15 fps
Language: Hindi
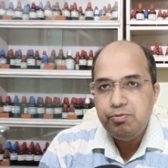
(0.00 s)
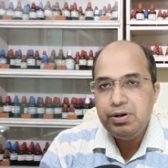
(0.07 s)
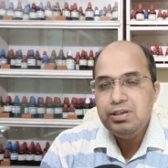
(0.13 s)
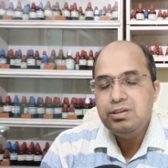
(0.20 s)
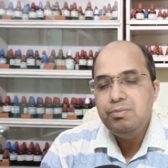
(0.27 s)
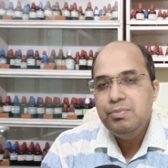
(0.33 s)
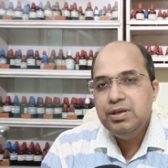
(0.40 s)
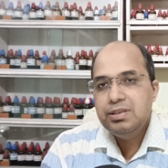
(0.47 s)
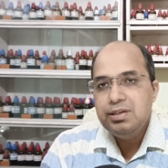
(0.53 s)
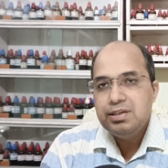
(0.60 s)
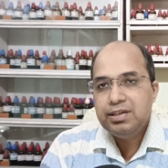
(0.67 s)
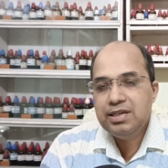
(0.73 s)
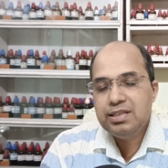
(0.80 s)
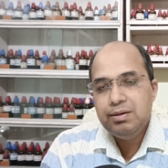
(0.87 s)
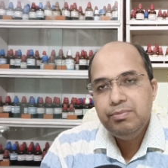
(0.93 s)
फर्स्ट मैंसेज
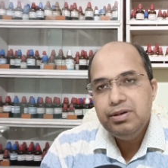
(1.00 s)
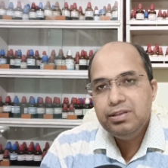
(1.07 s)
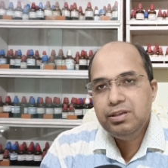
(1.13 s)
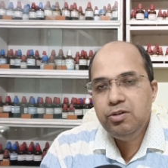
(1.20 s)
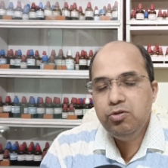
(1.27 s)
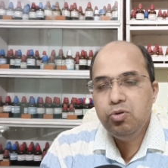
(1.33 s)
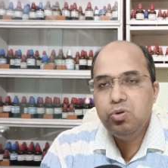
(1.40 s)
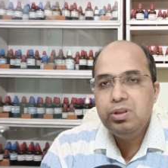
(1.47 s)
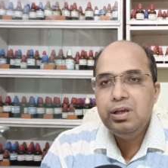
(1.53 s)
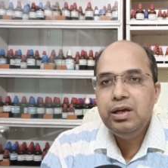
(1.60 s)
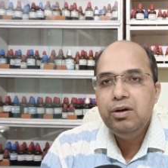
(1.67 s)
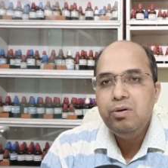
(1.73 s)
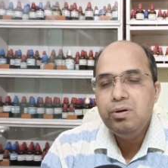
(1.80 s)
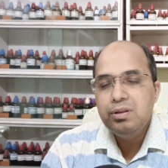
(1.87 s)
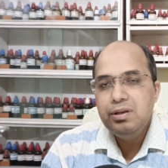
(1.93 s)
के समय से ही होता
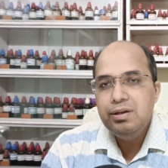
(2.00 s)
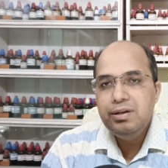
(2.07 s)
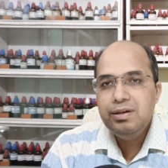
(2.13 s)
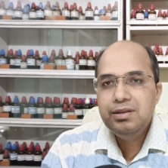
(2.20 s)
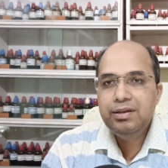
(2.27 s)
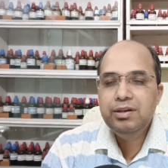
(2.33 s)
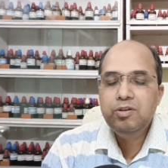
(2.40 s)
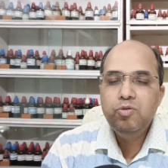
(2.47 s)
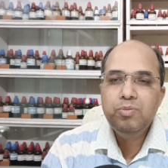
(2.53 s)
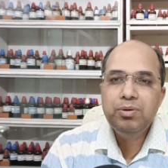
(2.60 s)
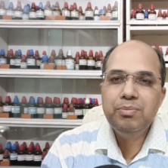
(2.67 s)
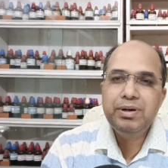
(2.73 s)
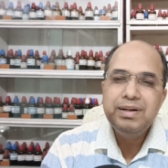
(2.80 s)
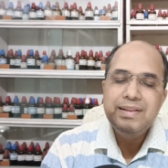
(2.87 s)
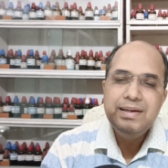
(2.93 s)
है और धीरे धीरे उम्र
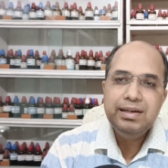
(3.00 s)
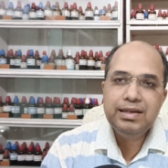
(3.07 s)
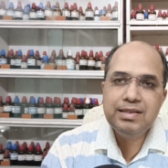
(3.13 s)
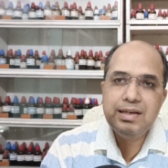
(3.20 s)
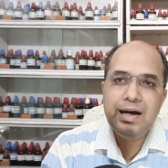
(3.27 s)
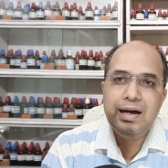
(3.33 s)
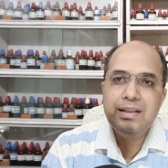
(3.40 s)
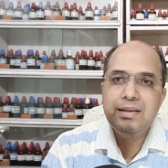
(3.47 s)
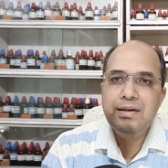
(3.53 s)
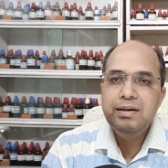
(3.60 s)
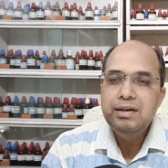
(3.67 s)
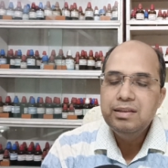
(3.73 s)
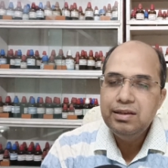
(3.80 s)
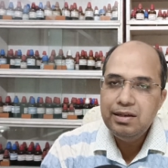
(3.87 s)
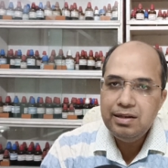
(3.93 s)
बढ़ने के साथ
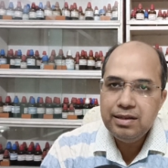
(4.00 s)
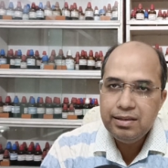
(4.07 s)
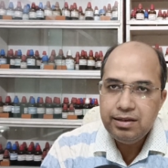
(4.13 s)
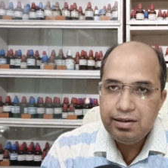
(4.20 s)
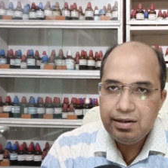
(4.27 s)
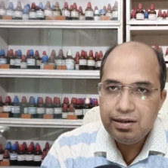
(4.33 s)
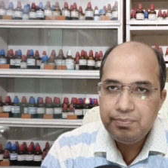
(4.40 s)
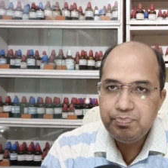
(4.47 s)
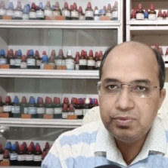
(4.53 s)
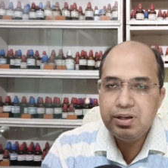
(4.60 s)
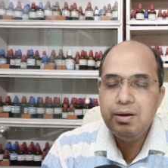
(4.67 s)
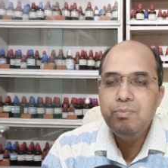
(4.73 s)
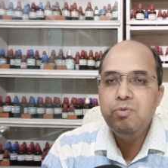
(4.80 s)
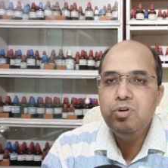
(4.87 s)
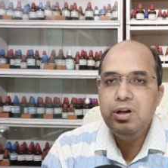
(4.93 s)
ये धीरे धीरे
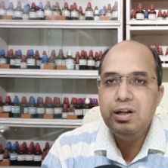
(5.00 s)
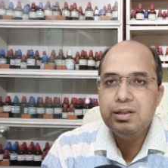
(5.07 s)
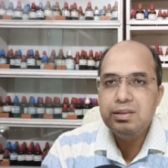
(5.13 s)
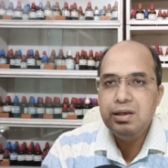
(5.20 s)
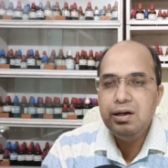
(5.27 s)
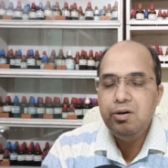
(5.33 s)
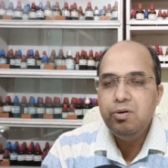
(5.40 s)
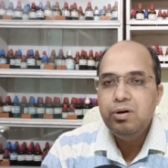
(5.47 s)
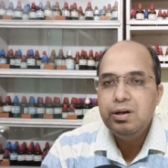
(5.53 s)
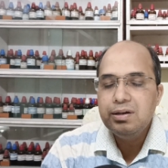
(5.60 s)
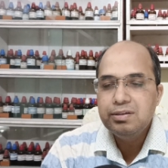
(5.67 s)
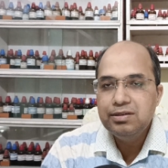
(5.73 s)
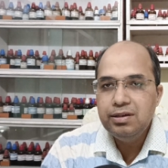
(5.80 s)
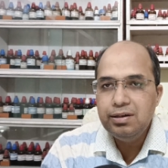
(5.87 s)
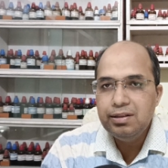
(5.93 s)
कम होने लगता है और
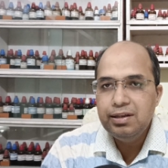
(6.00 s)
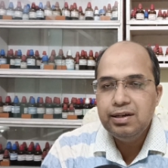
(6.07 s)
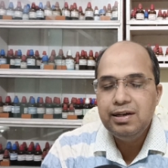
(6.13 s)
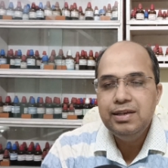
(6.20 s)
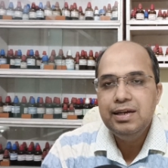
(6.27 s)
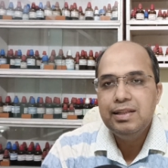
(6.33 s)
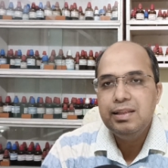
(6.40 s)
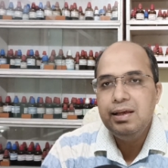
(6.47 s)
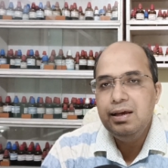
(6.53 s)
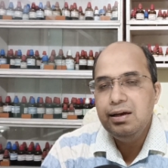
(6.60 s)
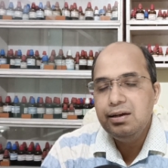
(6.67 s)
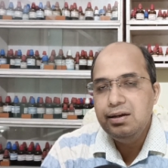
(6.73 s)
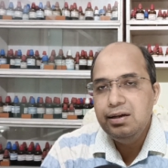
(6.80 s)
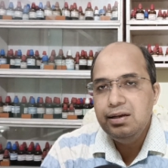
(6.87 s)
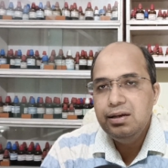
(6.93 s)
अक्सर देखा जाता है
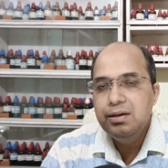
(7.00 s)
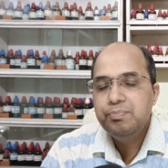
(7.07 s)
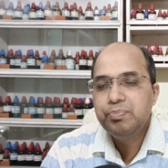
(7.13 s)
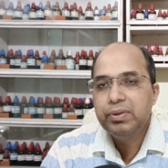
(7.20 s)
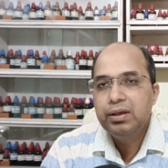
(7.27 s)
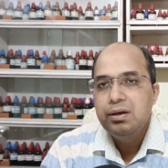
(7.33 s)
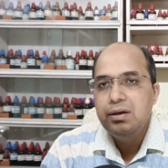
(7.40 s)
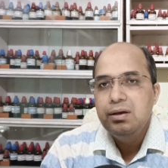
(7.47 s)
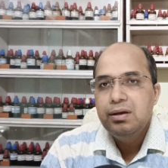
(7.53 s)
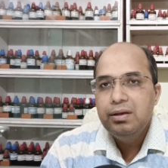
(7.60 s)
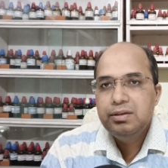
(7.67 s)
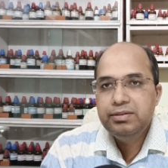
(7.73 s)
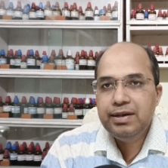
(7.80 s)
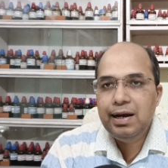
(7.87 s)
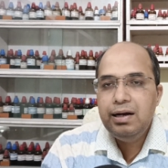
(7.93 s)
कि
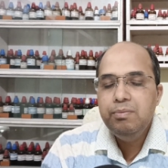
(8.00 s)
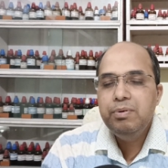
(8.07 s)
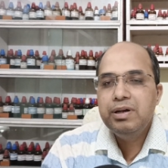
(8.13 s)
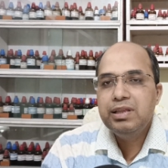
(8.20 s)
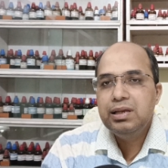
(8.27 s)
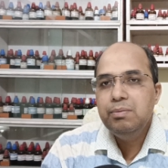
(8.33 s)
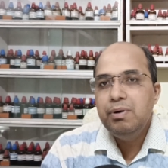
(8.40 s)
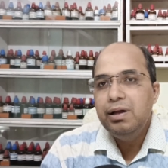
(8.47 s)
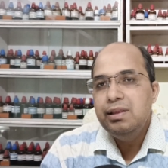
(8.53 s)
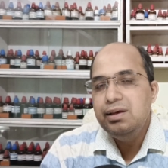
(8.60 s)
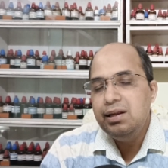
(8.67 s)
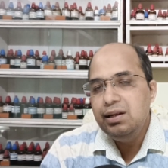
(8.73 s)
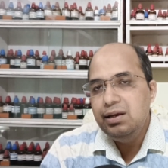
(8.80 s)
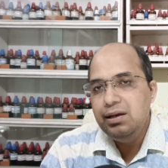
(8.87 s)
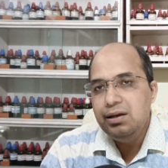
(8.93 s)
चाइल्ड बर्थ के बाद
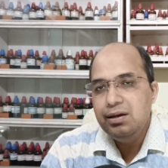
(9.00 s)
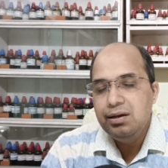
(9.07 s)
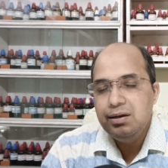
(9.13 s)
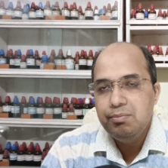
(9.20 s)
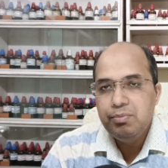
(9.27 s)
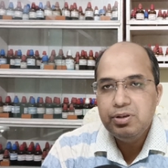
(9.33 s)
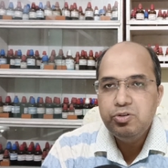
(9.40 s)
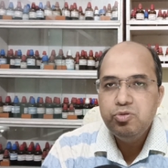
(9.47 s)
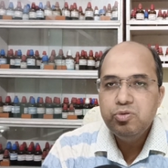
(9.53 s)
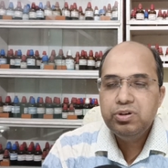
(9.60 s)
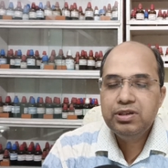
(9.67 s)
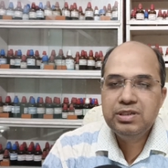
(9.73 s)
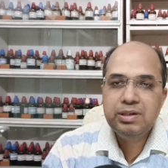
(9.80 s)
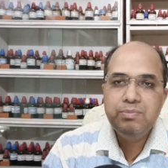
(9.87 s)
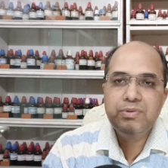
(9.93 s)
यानी बच्चों
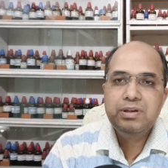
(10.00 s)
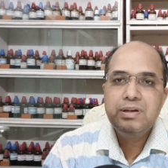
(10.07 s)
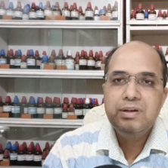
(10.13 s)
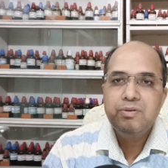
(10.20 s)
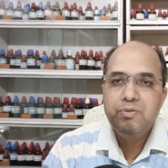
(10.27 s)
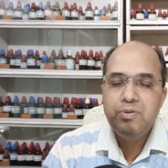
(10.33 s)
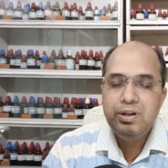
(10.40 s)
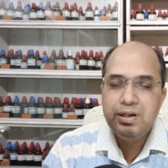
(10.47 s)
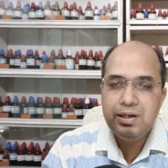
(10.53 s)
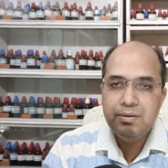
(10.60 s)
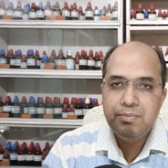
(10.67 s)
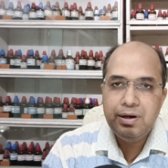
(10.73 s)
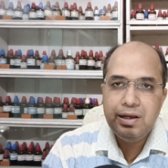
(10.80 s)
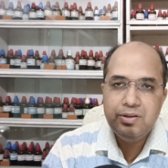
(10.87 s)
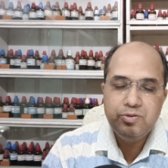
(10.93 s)
के जन्म होने के
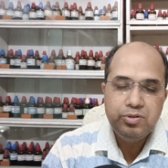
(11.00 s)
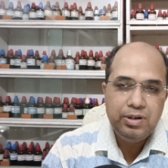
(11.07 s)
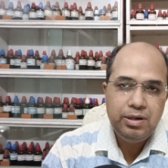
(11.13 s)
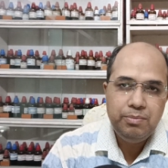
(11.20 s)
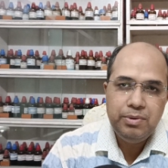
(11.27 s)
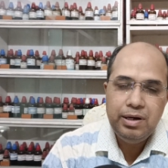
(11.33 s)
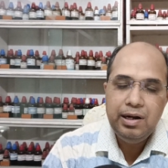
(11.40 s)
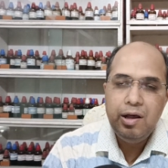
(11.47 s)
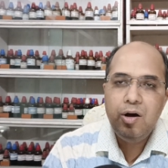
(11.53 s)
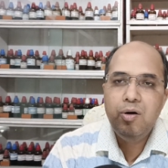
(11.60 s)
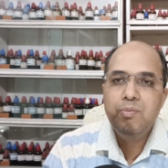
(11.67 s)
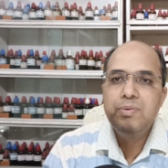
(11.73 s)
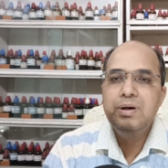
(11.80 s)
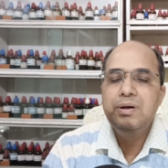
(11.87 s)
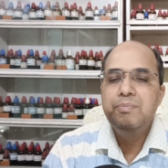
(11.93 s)
बाद जो है
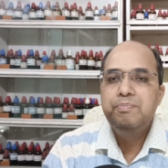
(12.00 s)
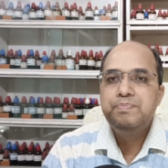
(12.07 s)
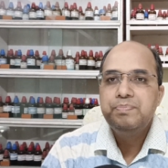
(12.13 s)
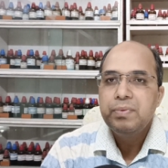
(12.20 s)
महिलाओं में